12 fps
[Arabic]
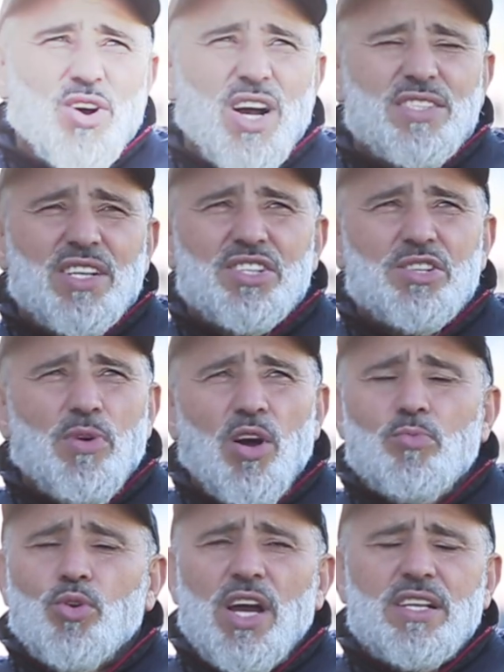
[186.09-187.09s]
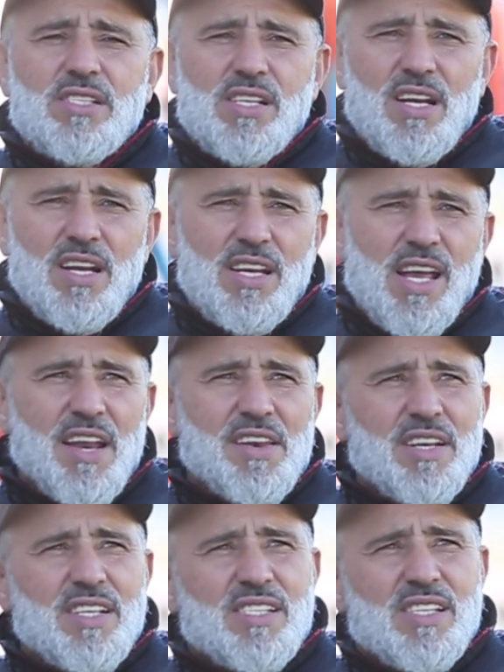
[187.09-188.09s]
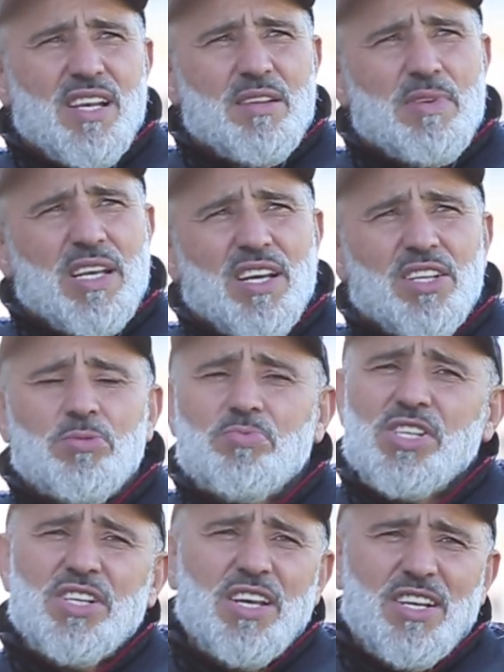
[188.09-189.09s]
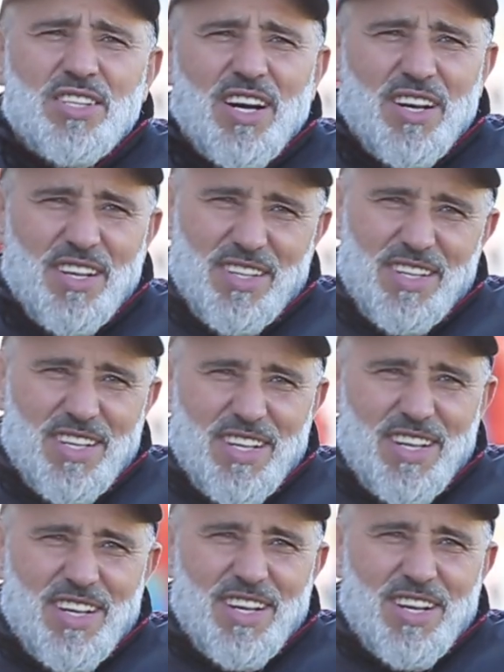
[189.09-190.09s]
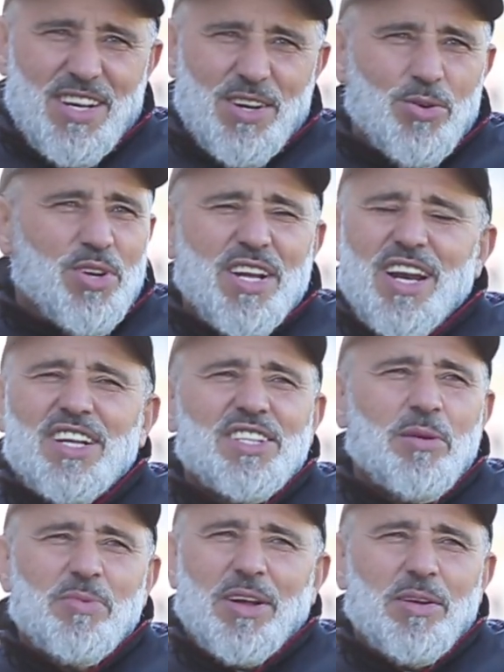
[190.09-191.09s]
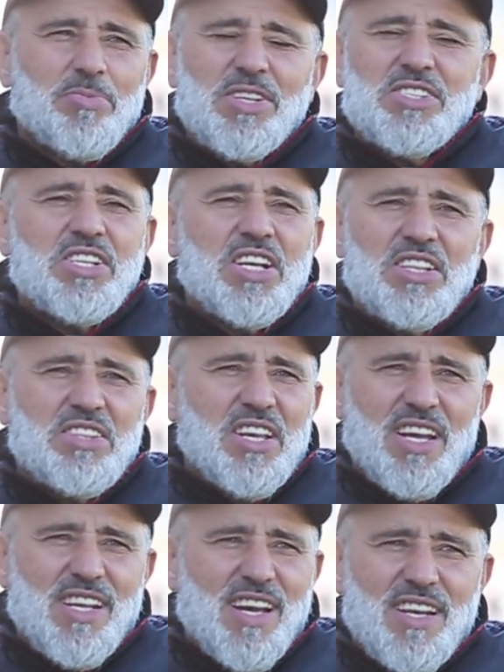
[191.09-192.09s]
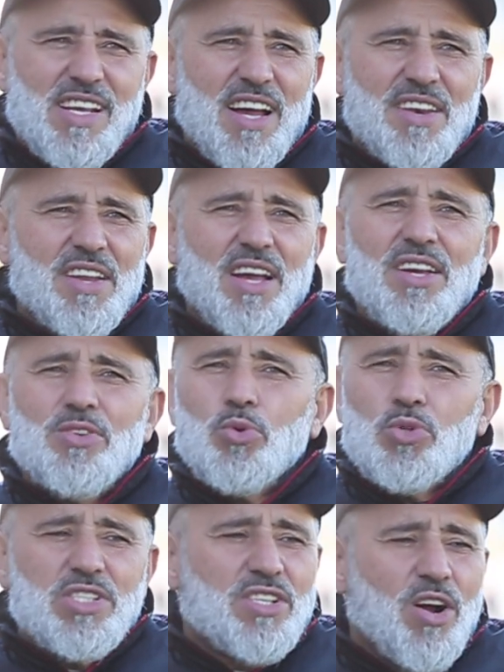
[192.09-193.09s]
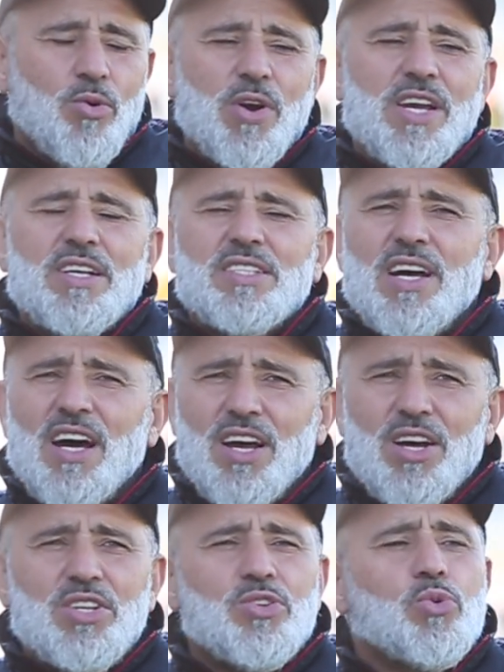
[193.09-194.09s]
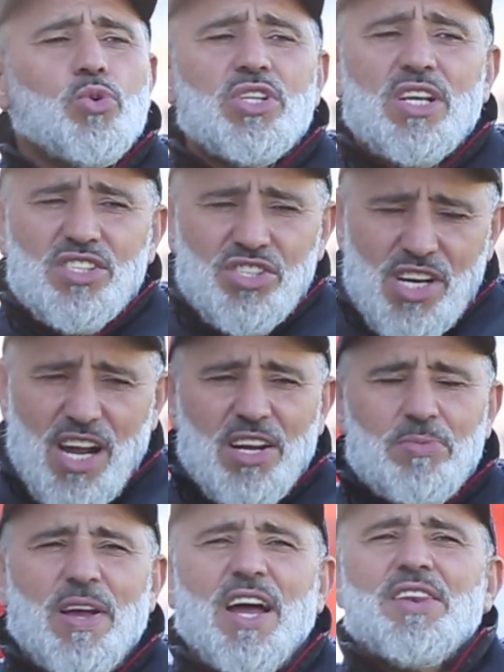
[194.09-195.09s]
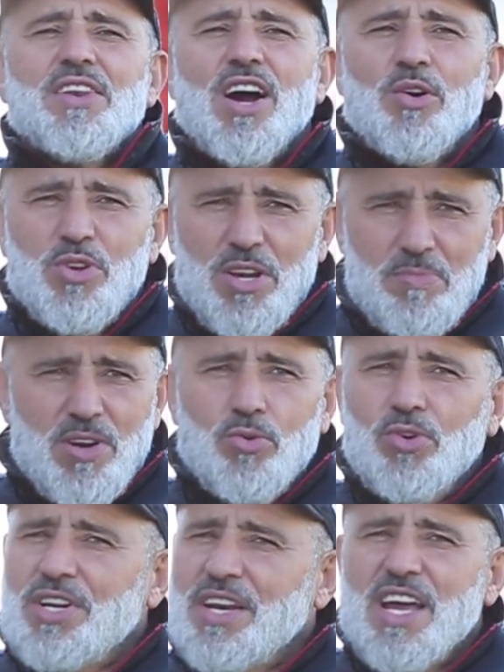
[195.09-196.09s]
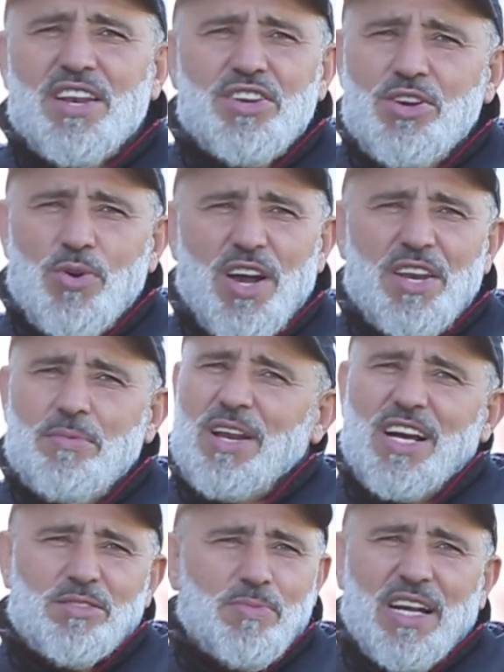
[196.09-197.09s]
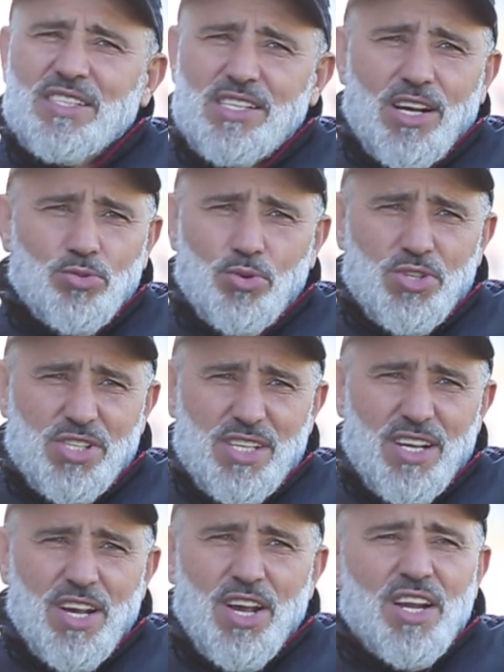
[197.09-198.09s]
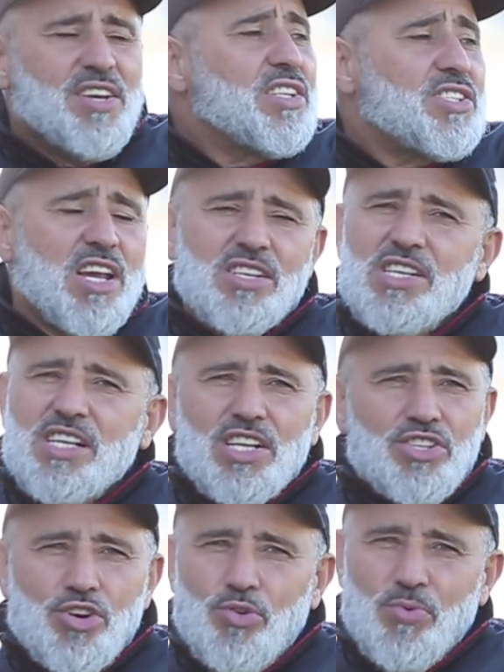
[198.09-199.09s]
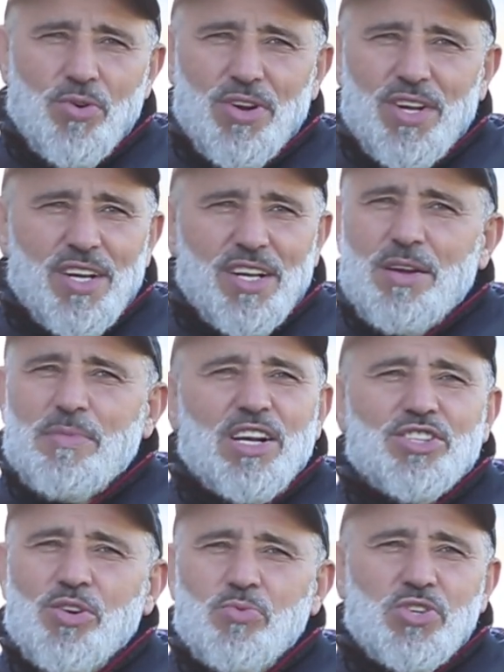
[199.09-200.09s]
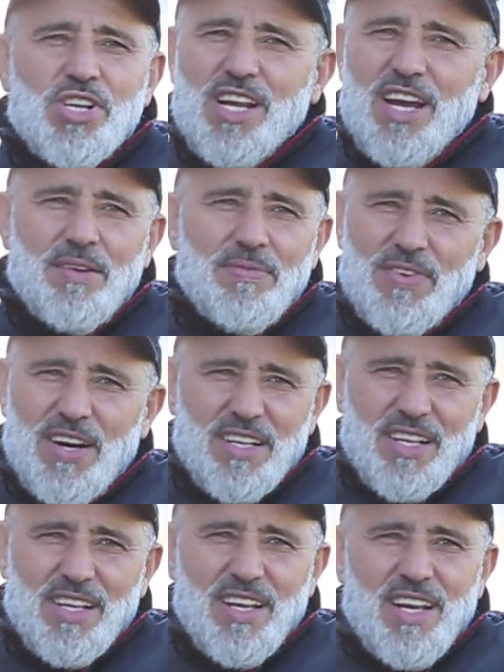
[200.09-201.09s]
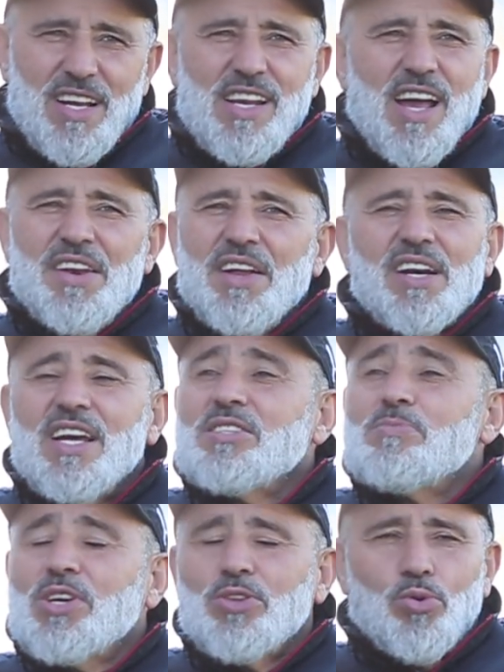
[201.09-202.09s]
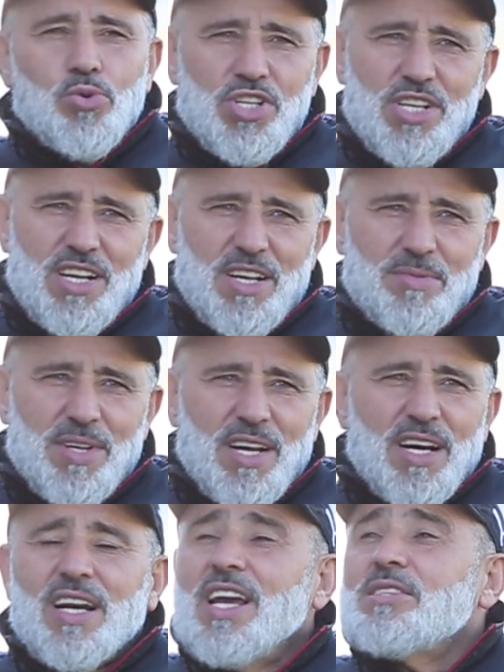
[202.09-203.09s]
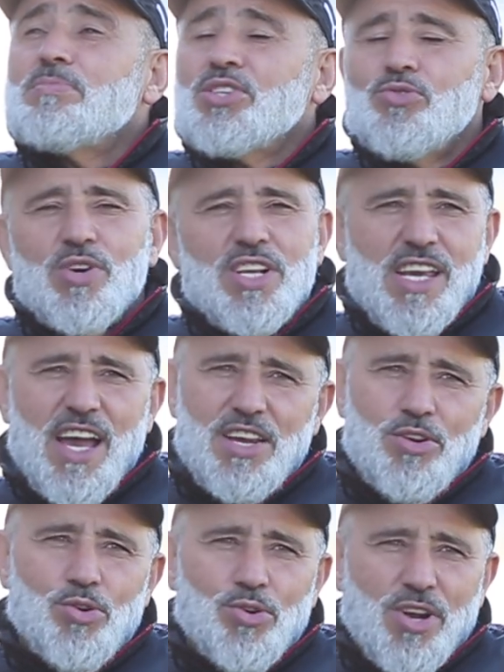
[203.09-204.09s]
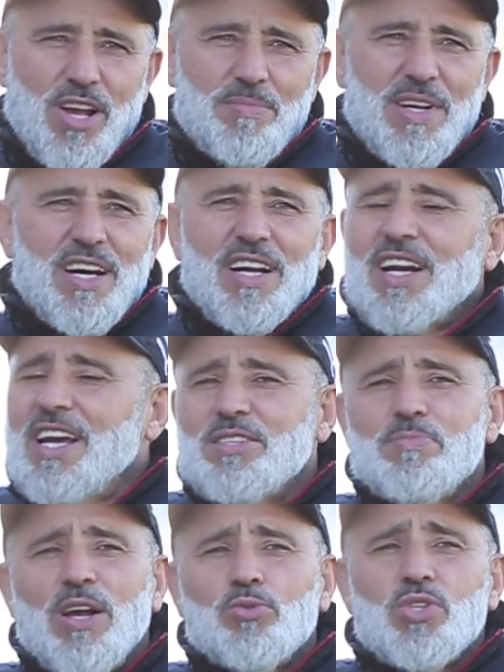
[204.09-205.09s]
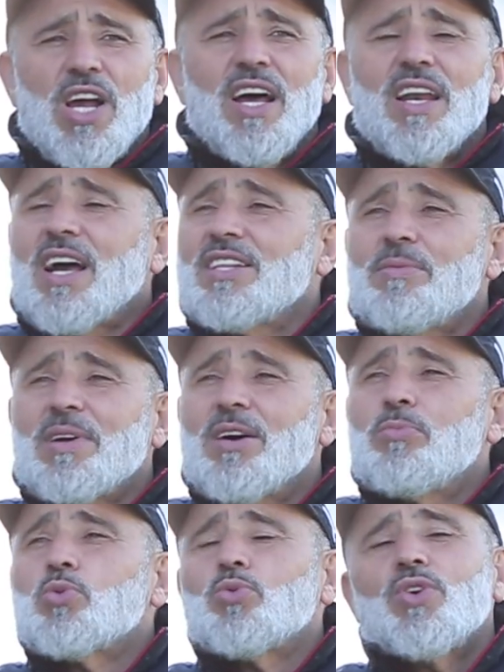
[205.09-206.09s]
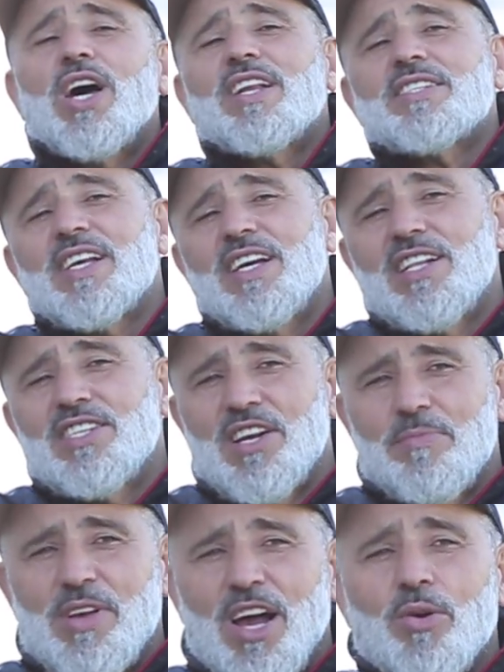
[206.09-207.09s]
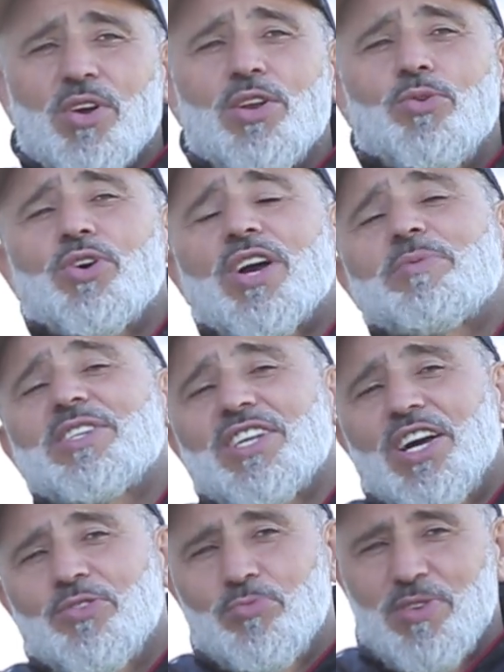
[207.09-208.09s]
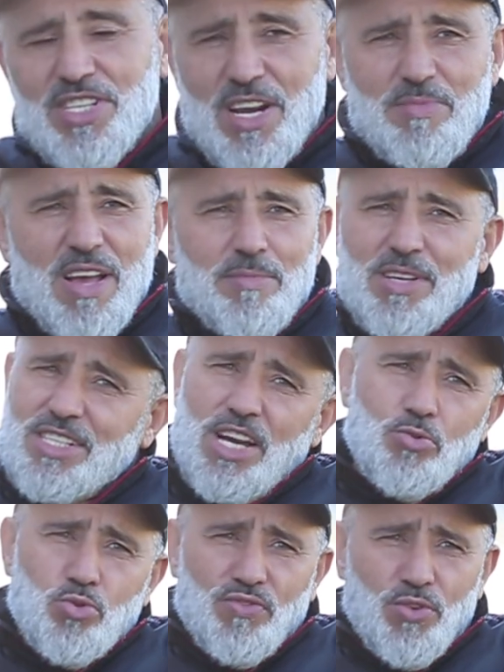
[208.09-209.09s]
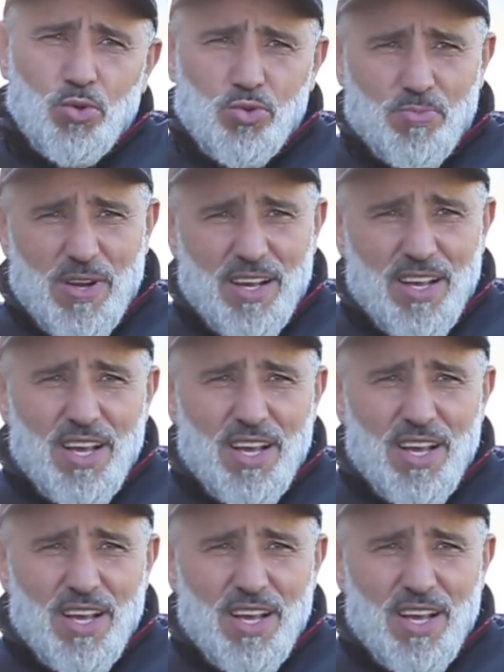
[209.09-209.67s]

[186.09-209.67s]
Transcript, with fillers: هذاك الشيء ما عمره عيتسالى لان الانسان اللي ما كيخدمش كيهضر وانا الهضره ما بقيتش كندي عليها لان ينوضي حتى هو يهدا ينوضي يشتغل بحالنا ويعمل وحنا نهنيوه حنا بالعكس ما غنتقدوش النتائج اللي كتجاوبوا حنا ما غنجاوبوش الكلام فارغ لان الرئيس ما كيدخلش يلعب الرئيس ماشي هو اللي كيعين الحكام الرئيس ما عنده حتى علاقه دابا راه بطوله على صعيد الجامعه وكاين الحكام كيتعينوا من الجامعه ما كيتعينوش في العصبه